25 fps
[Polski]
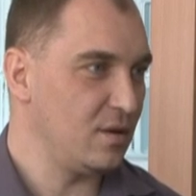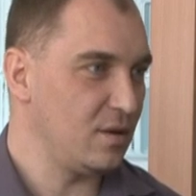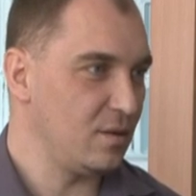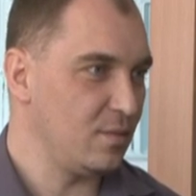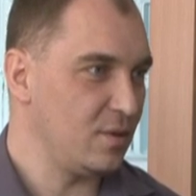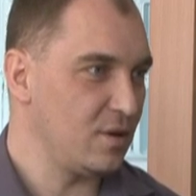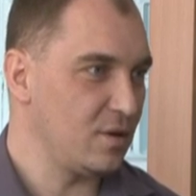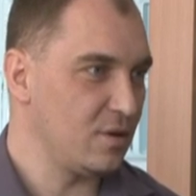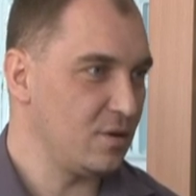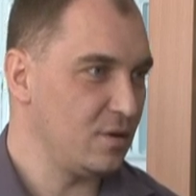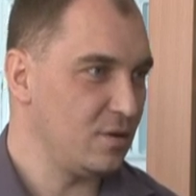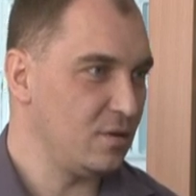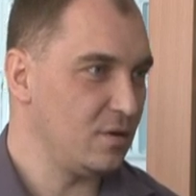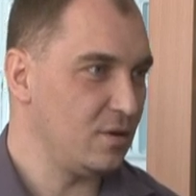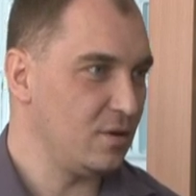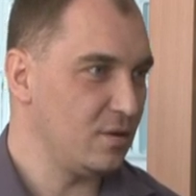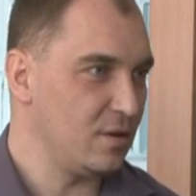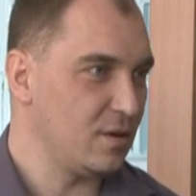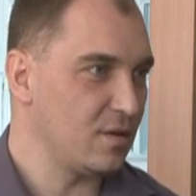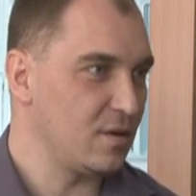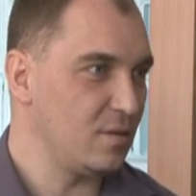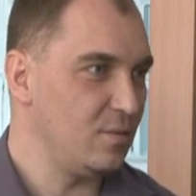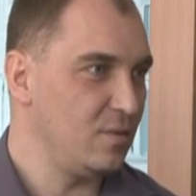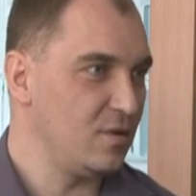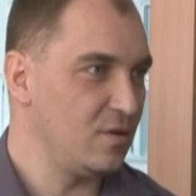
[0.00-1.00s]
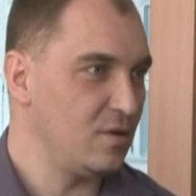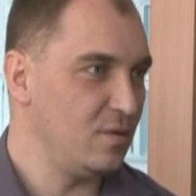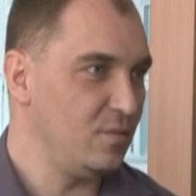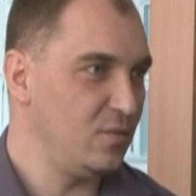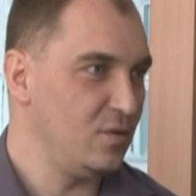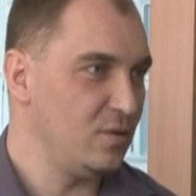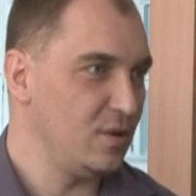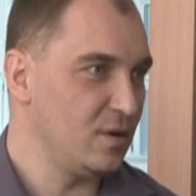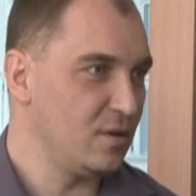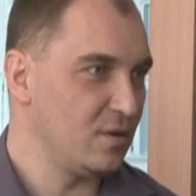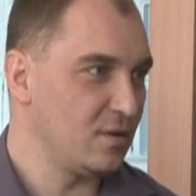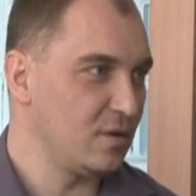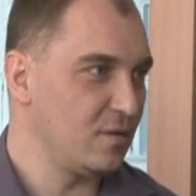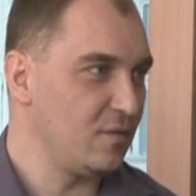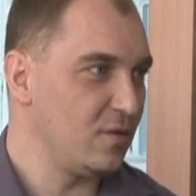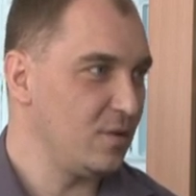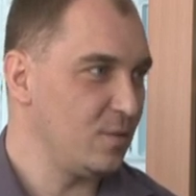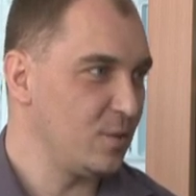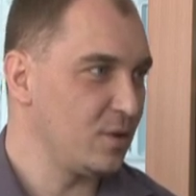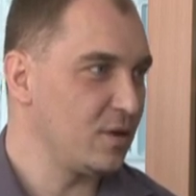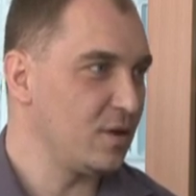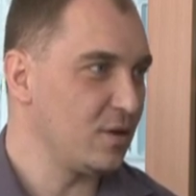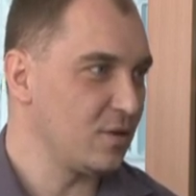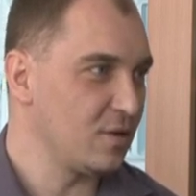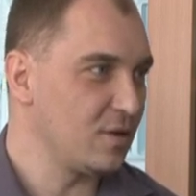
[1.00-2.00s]
Natomiast no, ona sobie zrobiła, no co
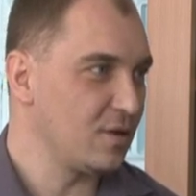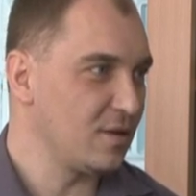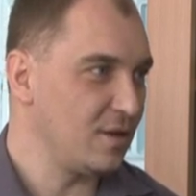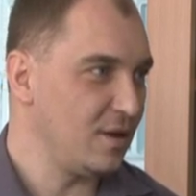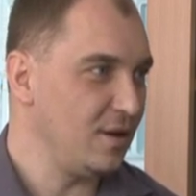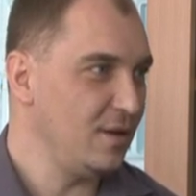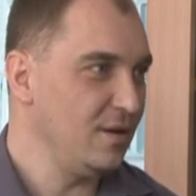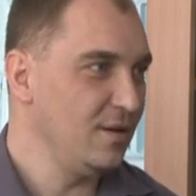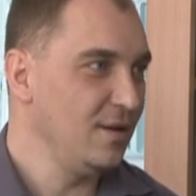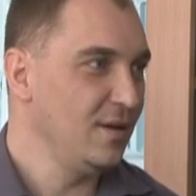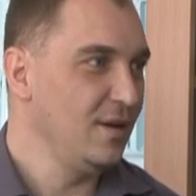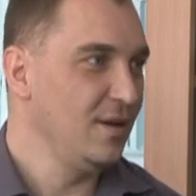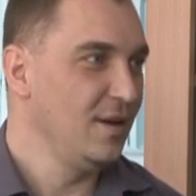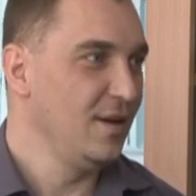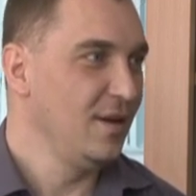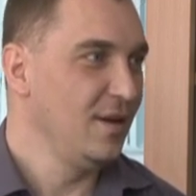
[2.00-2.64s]
wiem, że też chce.